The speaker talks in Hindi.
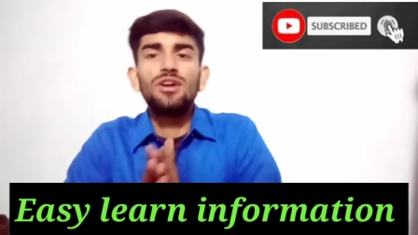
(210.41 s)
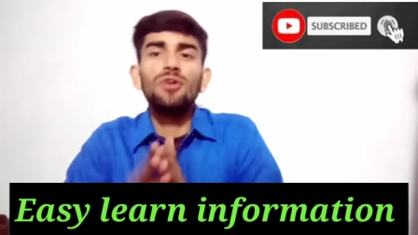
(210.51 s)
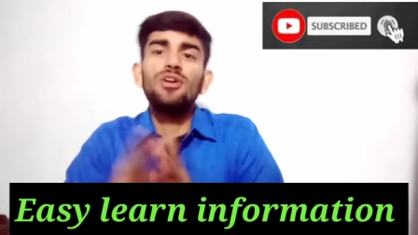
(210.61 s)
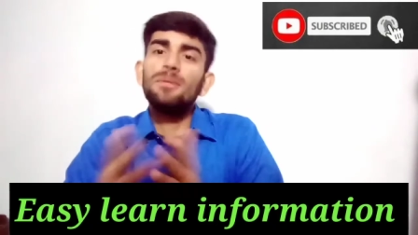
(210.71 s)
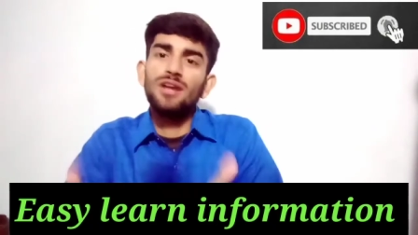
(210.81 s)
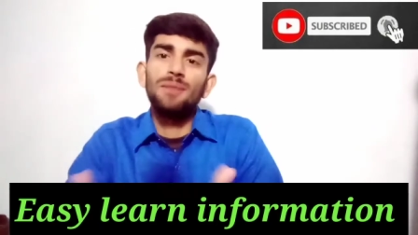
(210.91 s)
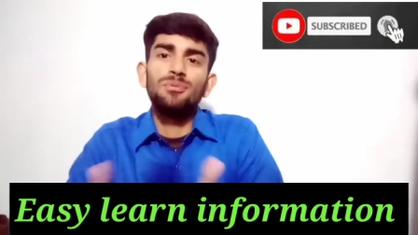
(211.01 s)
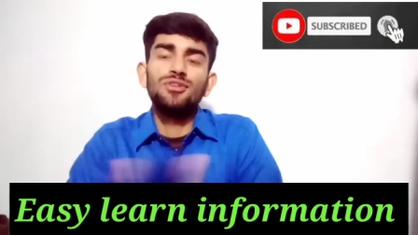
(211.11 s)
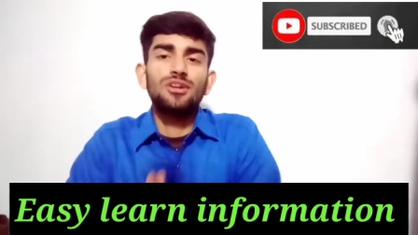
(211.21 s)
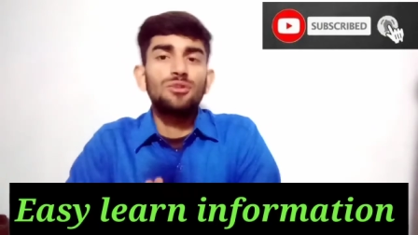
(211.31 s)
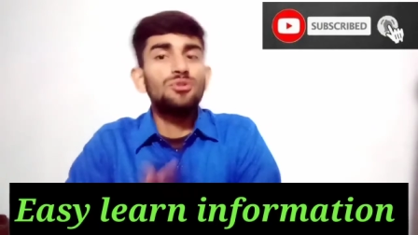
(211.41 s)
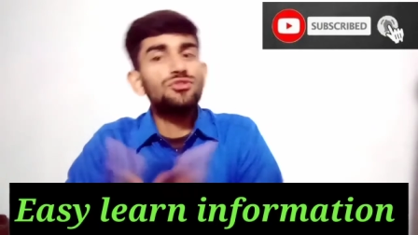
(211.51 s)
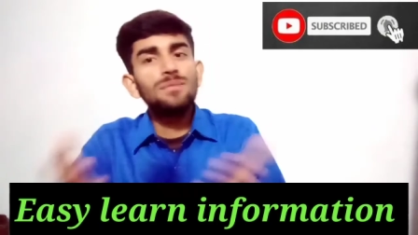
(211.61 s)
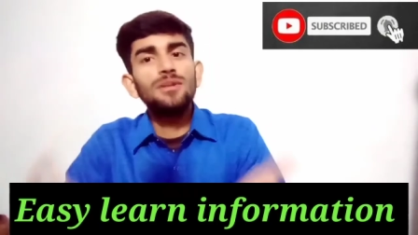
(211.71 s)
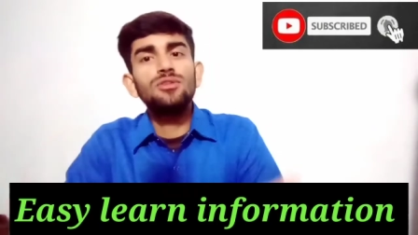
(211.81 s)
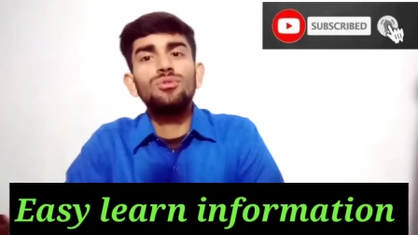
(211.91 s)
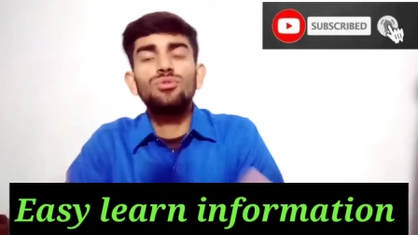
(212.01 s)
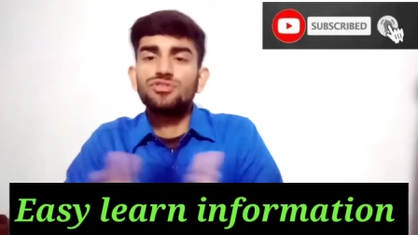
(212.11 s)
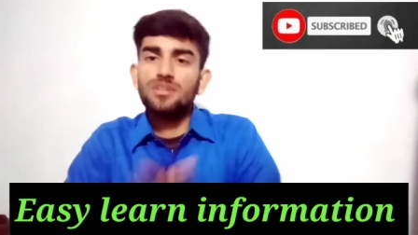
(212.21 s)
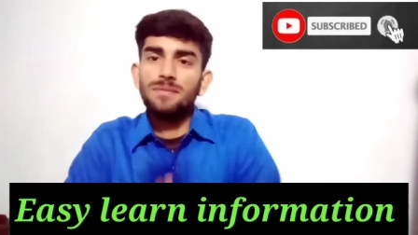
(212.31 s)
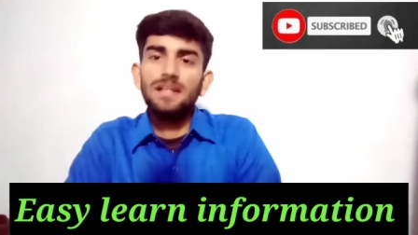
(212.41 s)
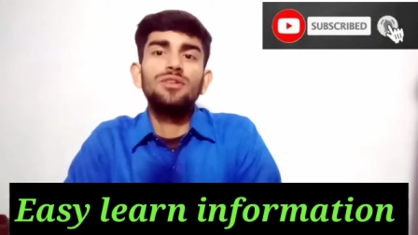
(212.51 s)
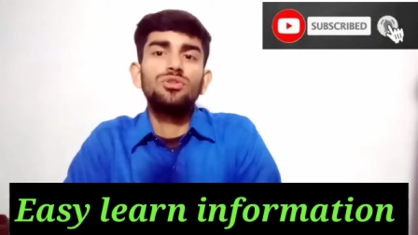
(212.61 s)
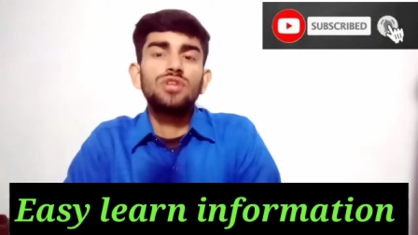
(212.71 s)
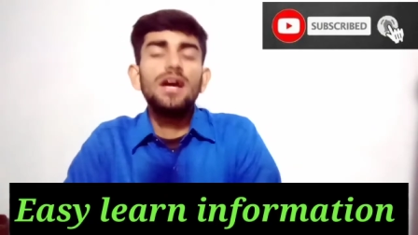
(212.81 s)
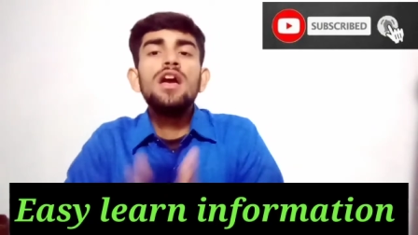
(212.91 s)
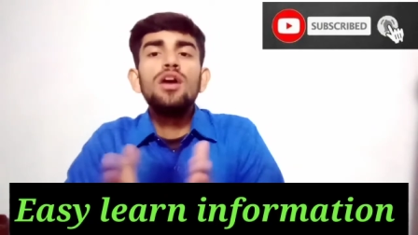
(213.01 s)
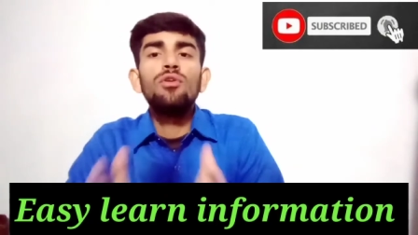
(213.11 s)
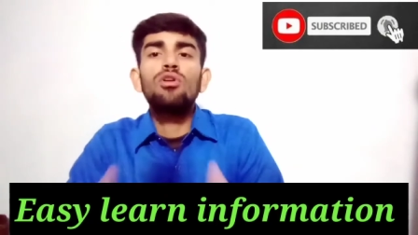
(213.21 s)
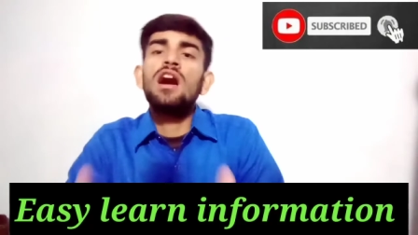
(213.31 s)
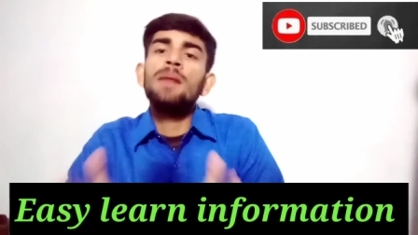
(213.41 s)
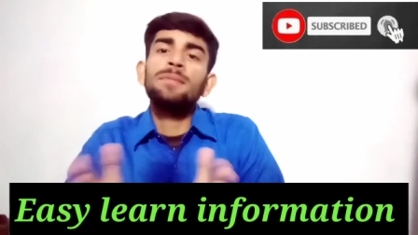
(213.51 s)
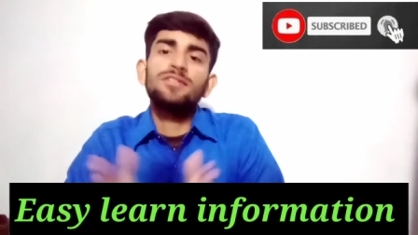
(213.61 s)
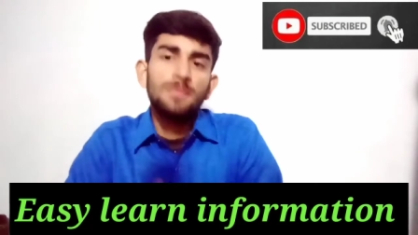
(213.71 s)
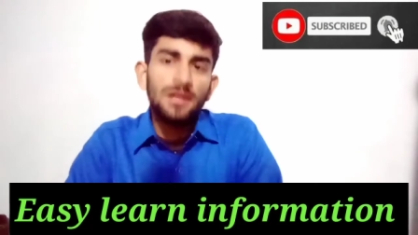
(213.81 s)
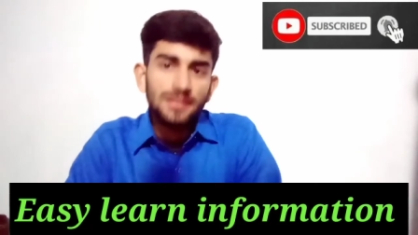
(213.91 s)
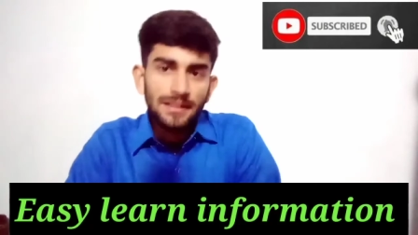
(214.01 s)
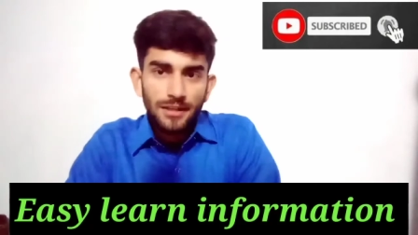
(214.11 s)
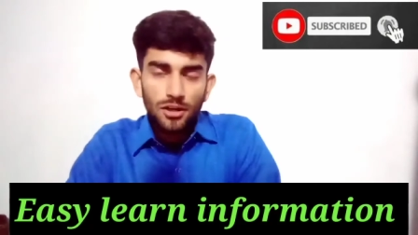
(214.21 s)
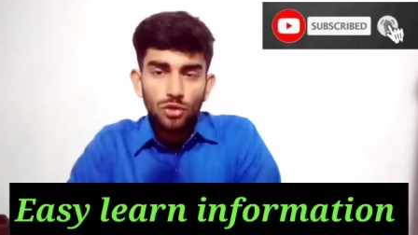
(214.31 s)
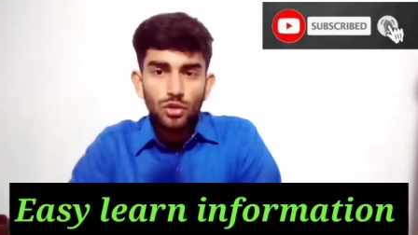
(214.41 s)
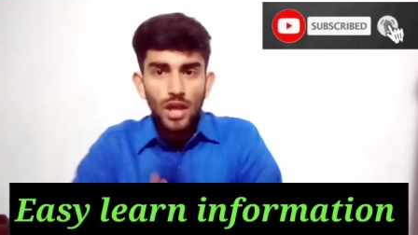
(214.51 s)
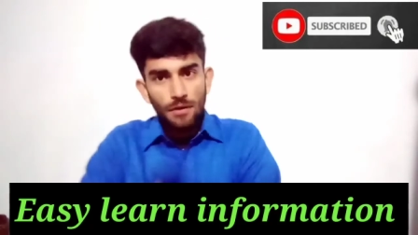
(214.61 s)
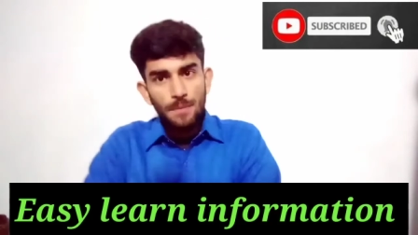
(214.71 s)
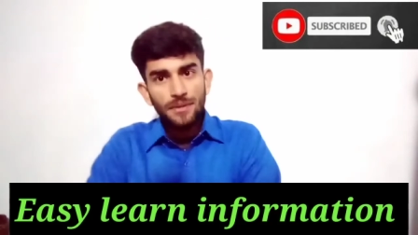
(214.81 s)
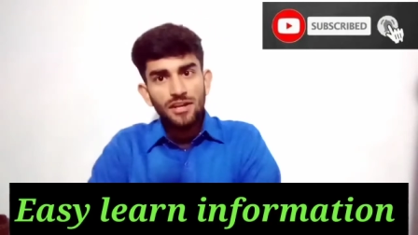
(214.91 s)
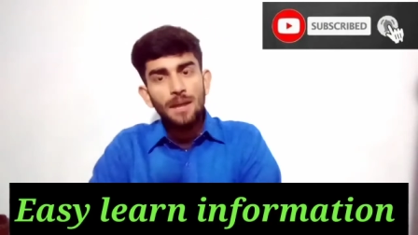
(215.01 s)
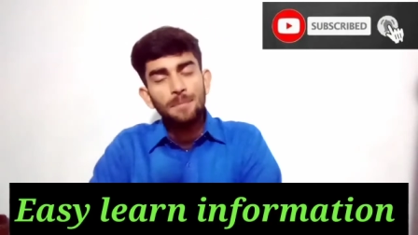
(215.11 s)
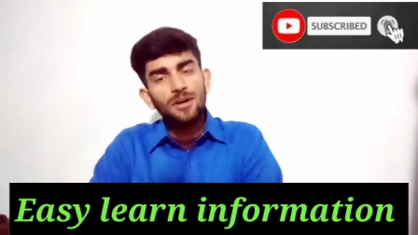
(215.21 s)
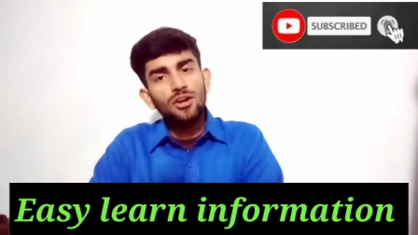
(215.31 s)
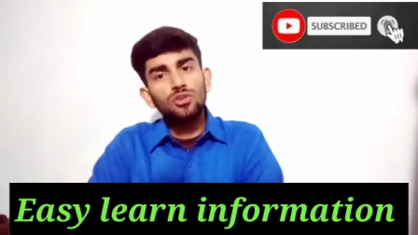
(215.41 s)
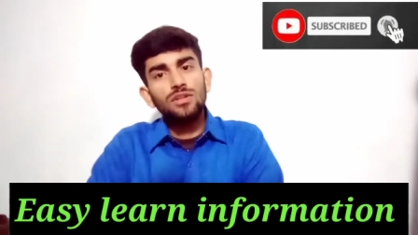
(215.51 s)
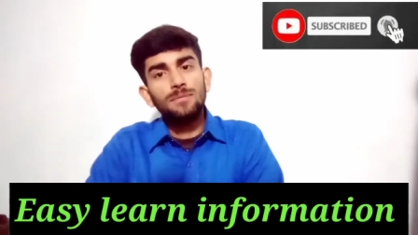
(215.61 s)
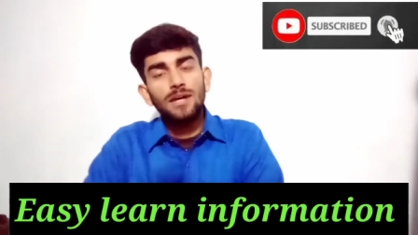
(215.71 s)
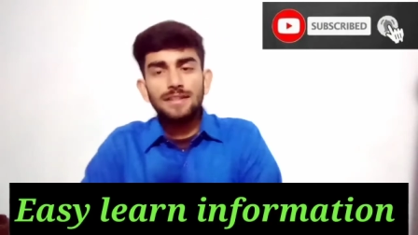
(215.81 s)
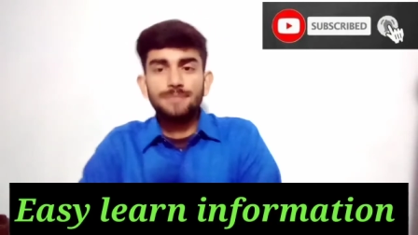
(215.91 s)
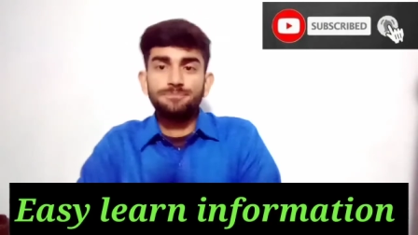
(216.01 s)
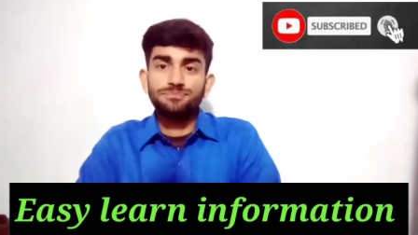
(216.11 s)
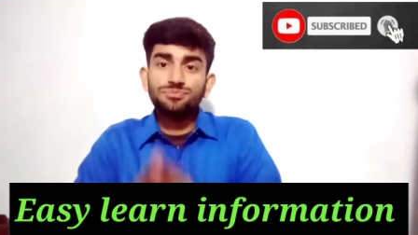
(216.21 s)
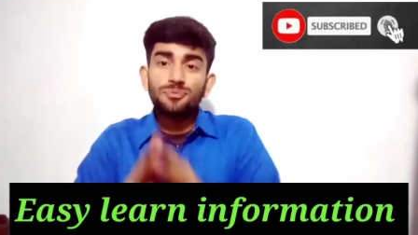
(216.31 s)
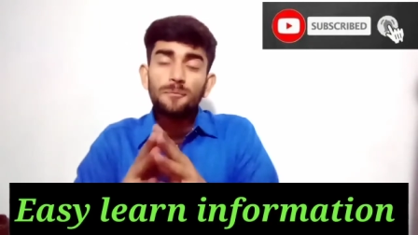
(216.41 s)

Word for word: का हो या पंजाब पुलिस का कॉन्स्टेबल तो कॉन्स्टेबल ही होता है वो काम किसके मातहत कर रहा होता है गवर्नमेंट के काम कर रहा होता है मातहत